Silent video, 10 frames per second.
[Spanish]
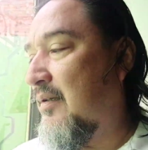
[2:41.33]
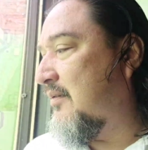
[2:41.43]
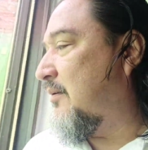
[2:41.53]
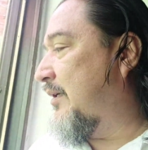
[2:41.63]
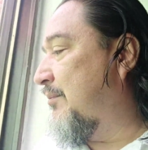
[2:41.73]

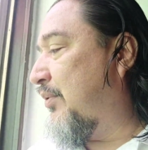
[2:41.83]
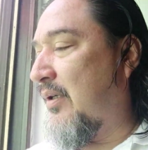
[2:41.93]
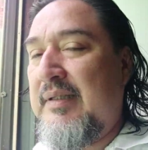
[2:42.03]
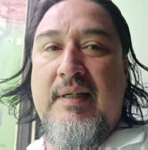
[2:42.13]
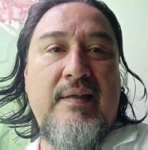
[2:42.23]
no me
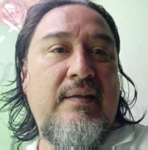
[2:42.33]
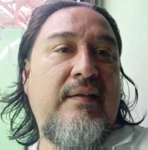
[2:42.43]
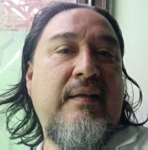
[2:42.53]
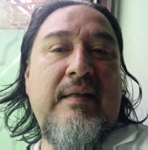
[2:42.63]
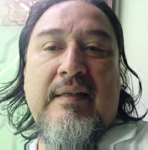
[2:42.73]
importa,
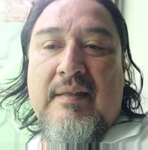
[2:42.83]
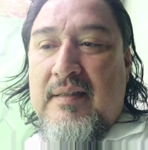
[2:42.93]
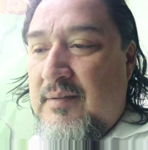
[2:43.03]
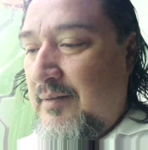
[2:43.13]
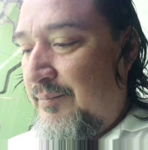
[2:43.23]

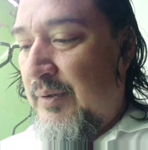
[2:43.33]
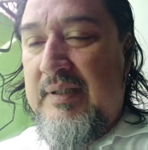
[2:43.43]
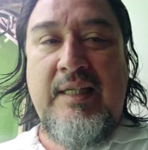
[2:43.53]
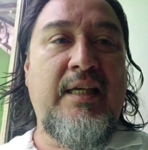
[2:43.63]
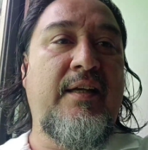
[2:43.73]
no
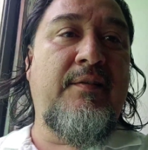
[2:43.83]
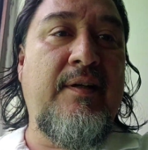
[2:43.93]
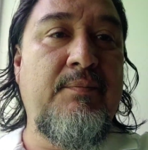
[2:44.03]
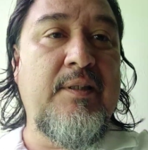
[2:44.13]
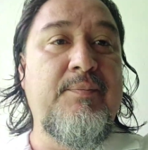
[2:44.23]
importa que vean mis